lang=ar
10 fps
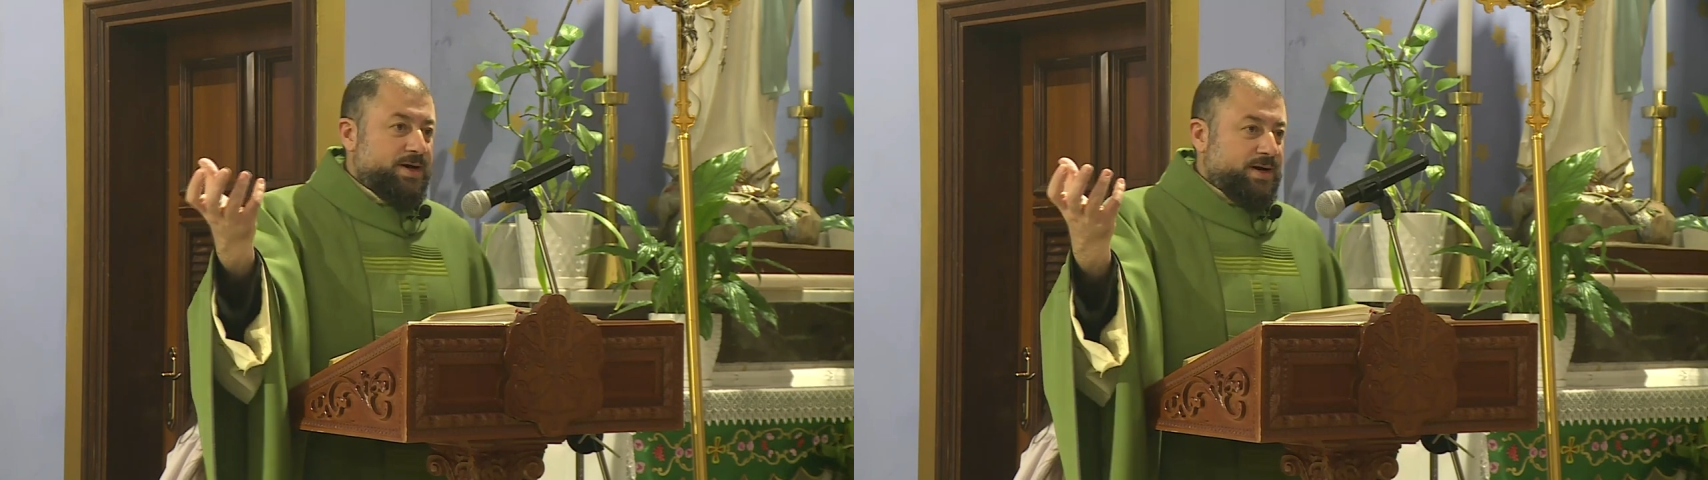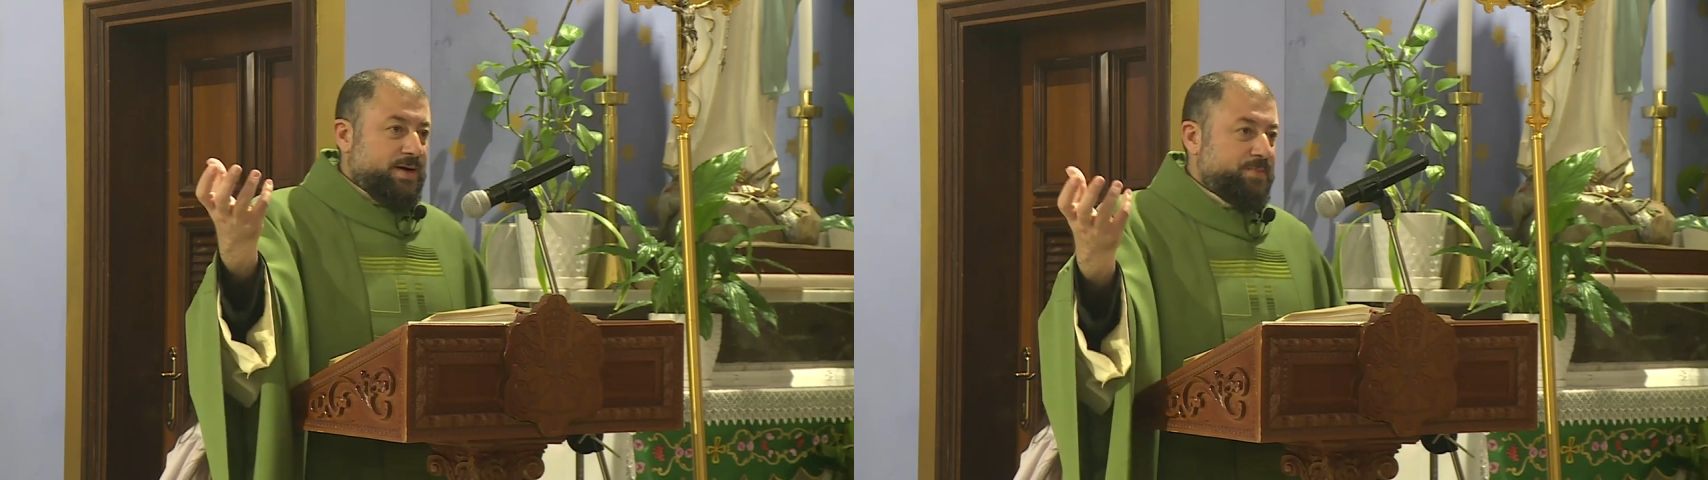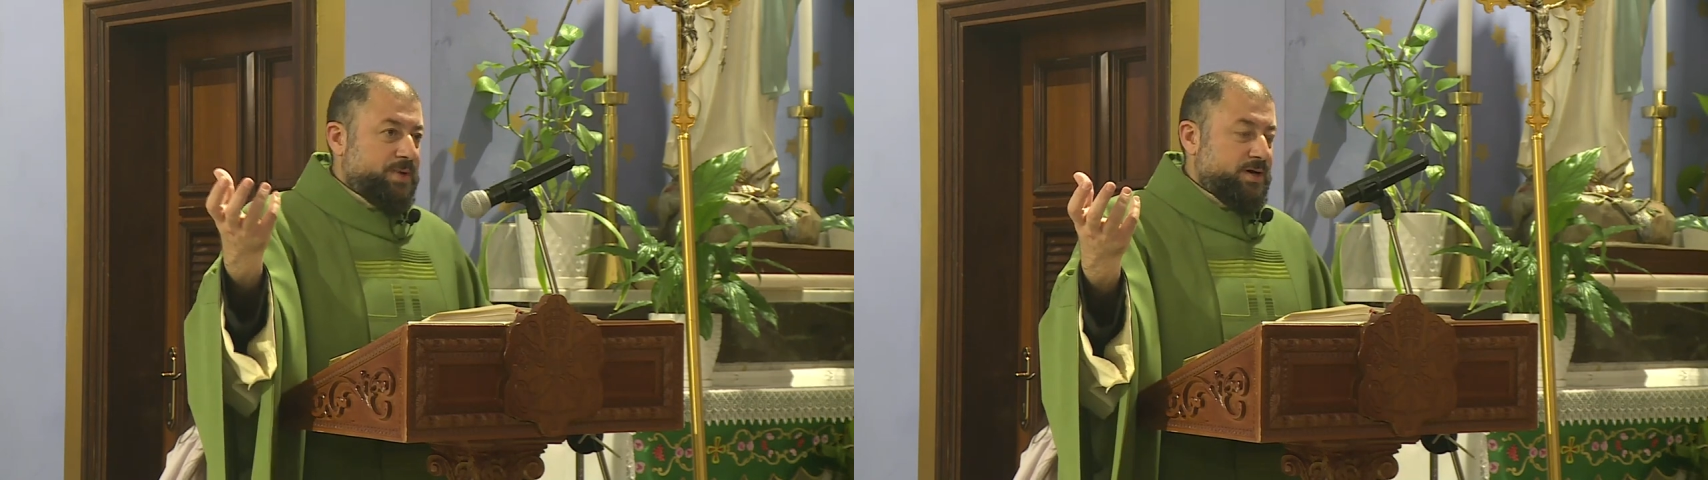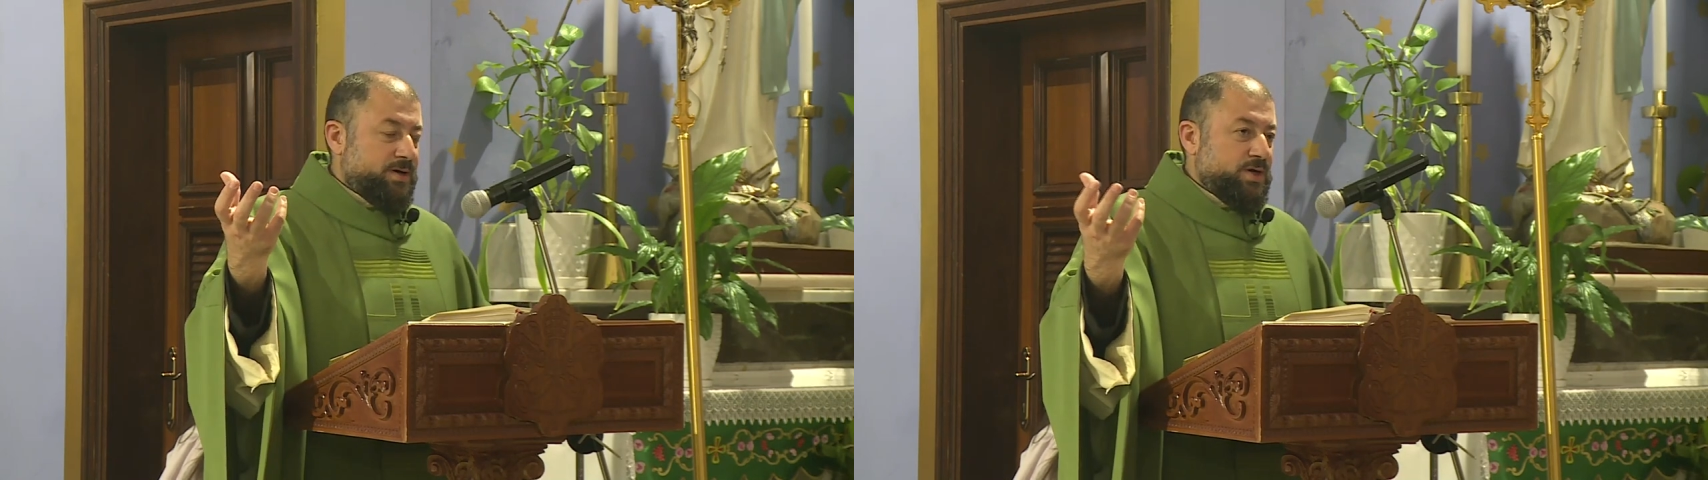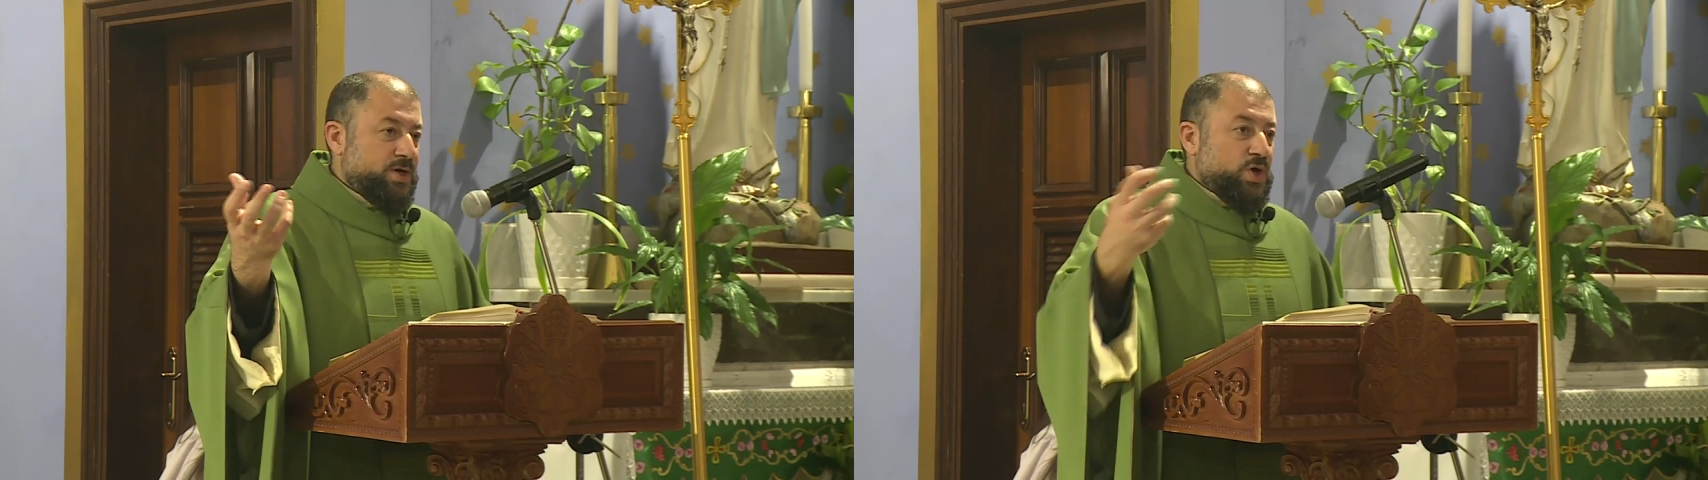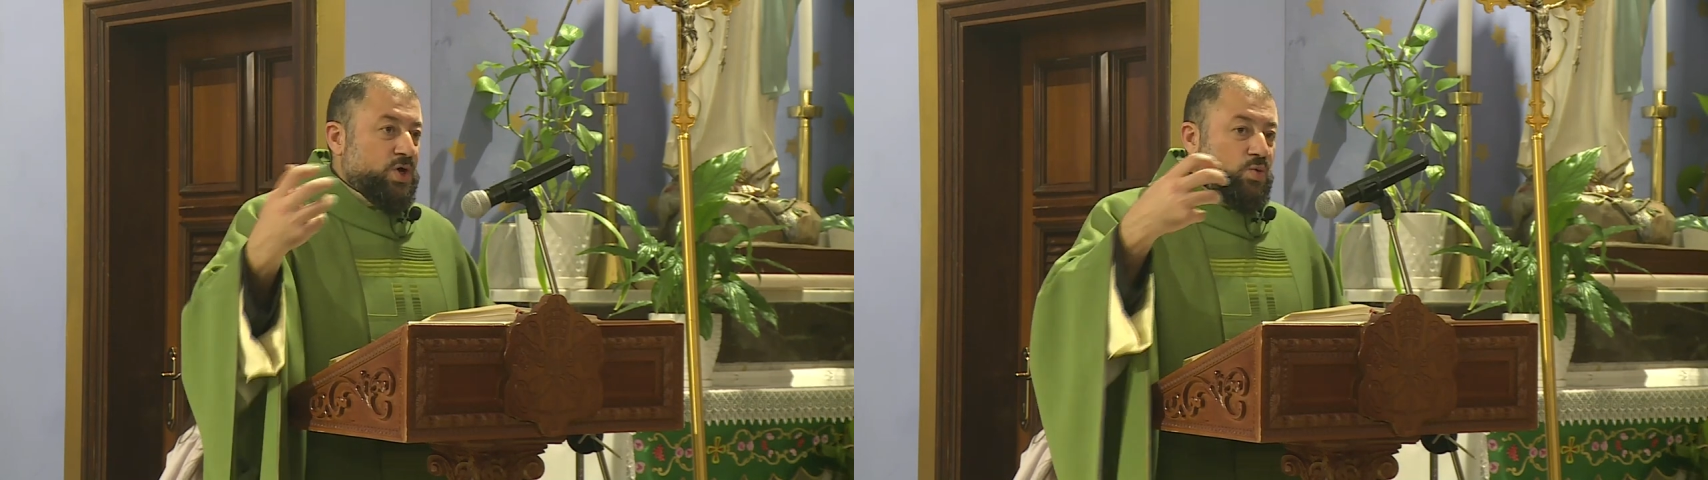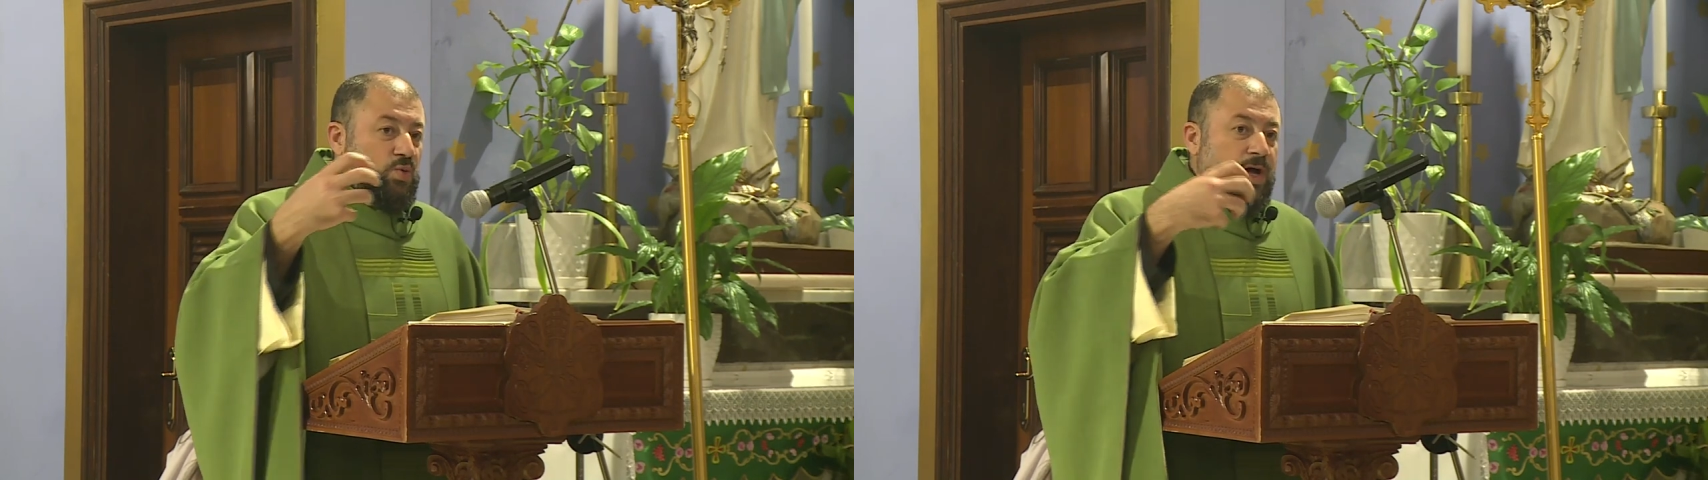الذي ركزت عليه